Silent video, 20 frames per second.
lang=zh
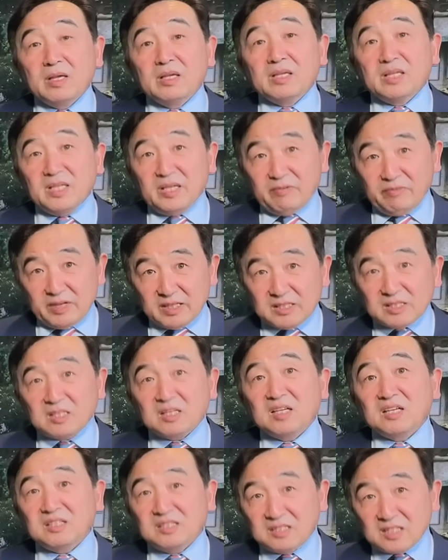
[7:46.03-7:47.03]
也维
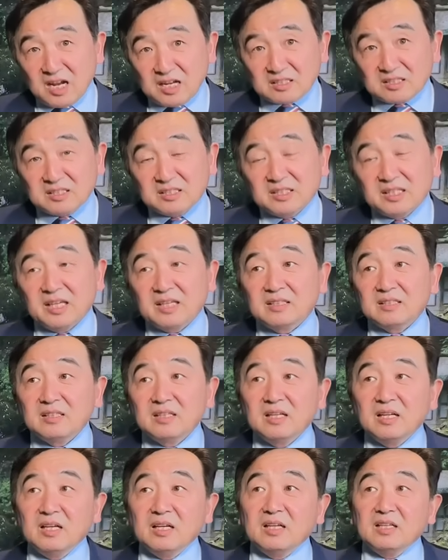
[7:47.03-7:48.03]
持了很长时间，
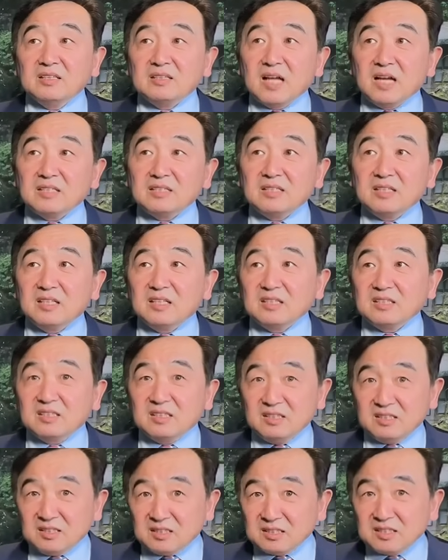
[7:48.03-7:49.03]
但是呢，
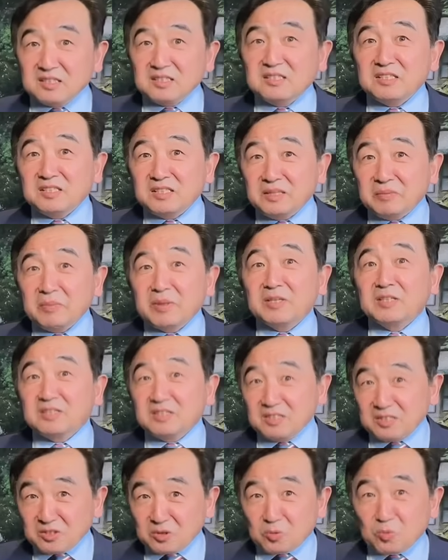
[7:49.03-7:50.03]
可能跟习近平
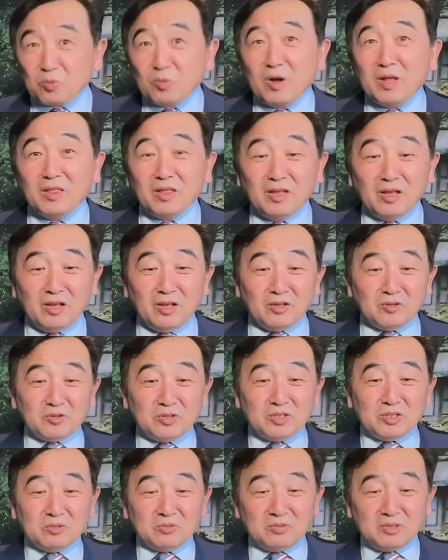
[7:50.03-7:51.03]
个人有关，
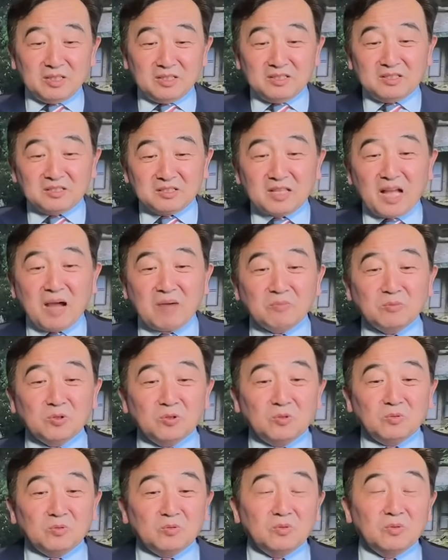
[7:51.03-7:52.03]
所以就一直谈不
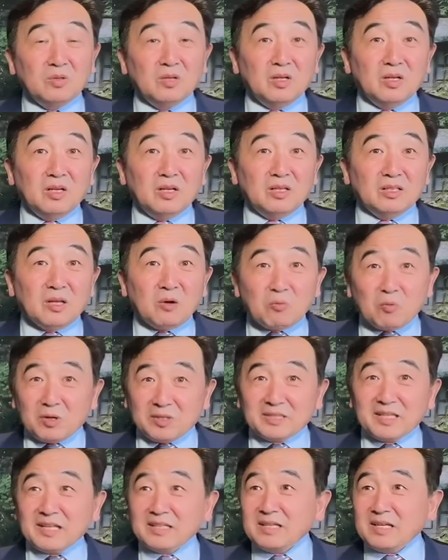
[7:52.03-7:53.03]
拢。那
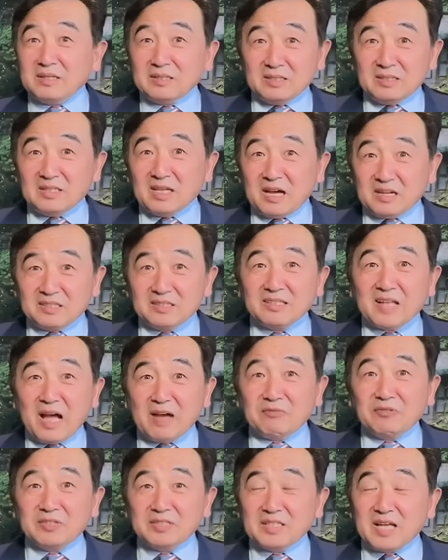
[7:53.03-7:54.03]
我现在想跟大
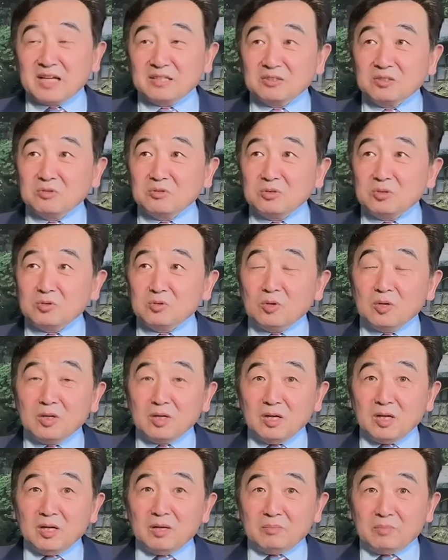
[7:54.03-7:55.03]
家分享，就是说
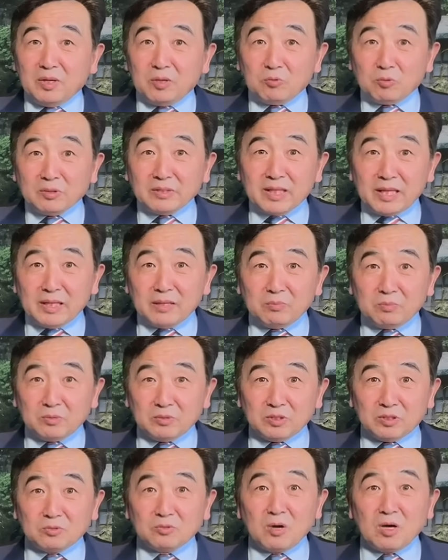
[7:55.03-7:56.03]
美国内
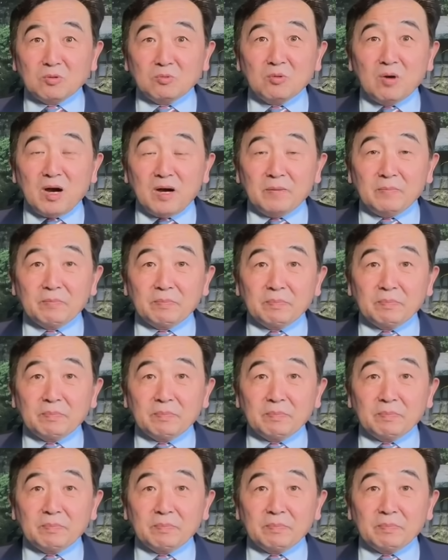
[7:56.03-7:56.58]
部的状况，